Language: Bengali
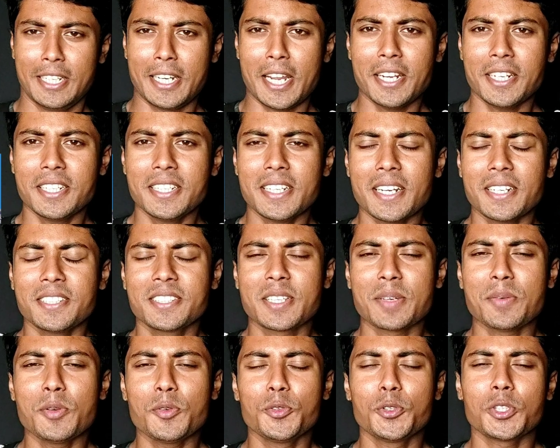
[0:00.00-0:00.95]
নাইনটিন নাইনটি
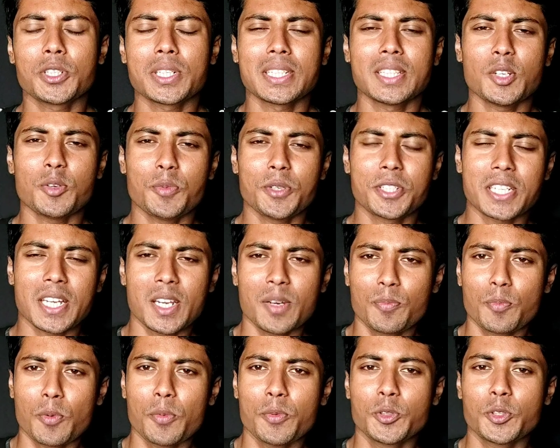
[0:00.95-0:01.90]
সেভেন উনিশশো সাতানব্বই
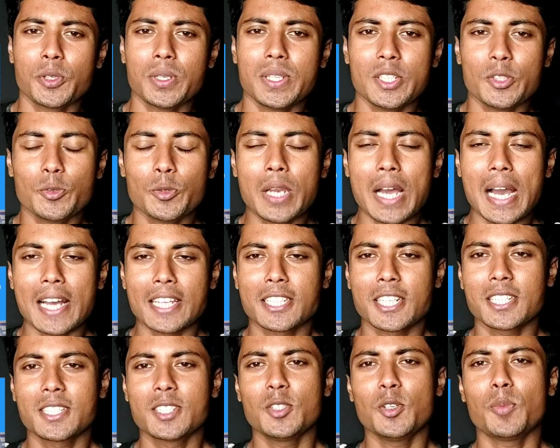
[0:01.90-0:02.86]
সালের পবিত্র ঈদুল
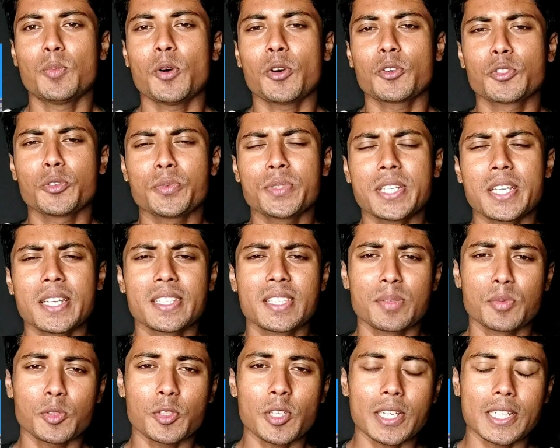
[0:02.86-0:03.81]
আজহা ছিল বক্স অফিসের
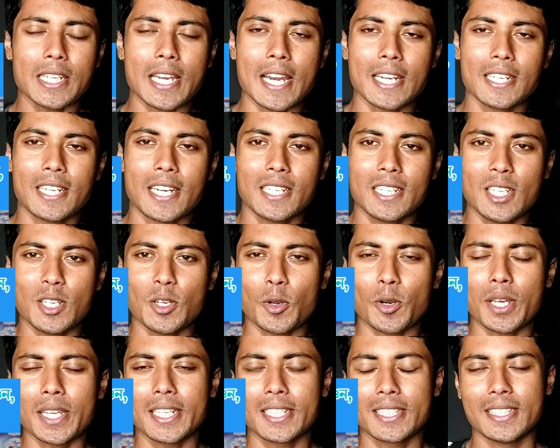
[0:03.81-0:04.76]
রীতিমতো একটা হাড্ডাহাড্ডি
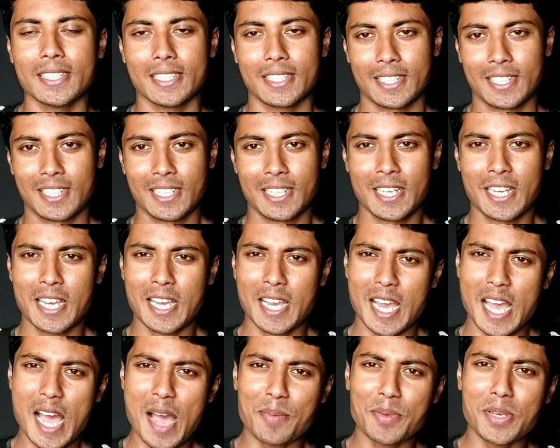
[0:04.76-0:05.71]
লড়াইয়ের দিন
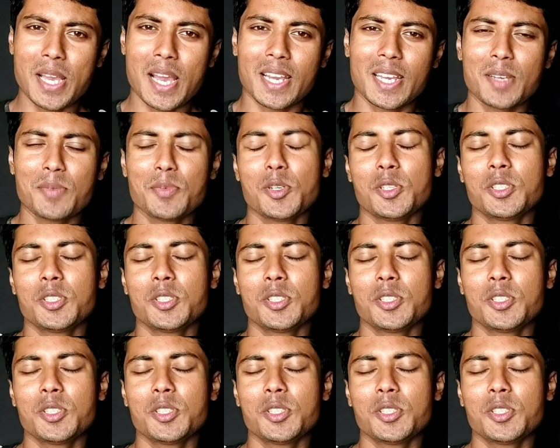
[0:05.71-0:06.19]
আমি আগেই